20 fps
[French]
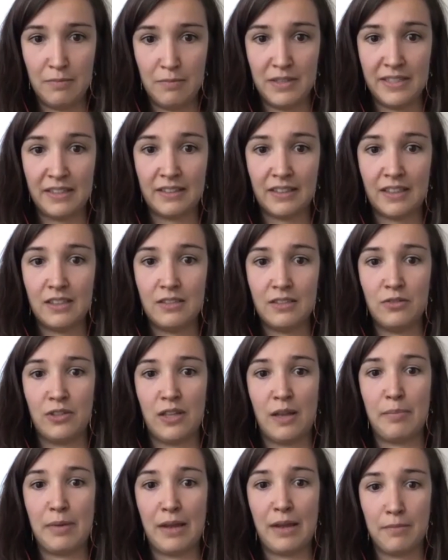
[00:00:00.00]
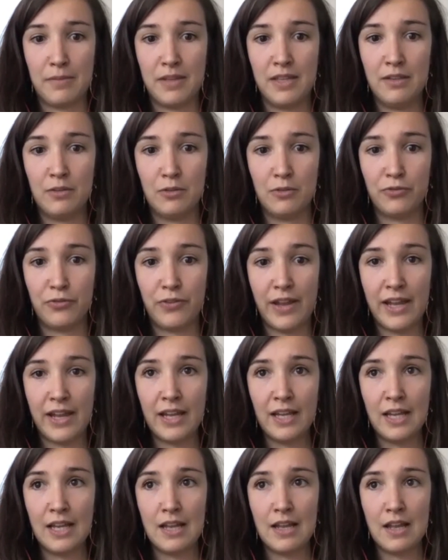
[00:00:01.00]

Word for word: mais cette crise nous a permis de faire,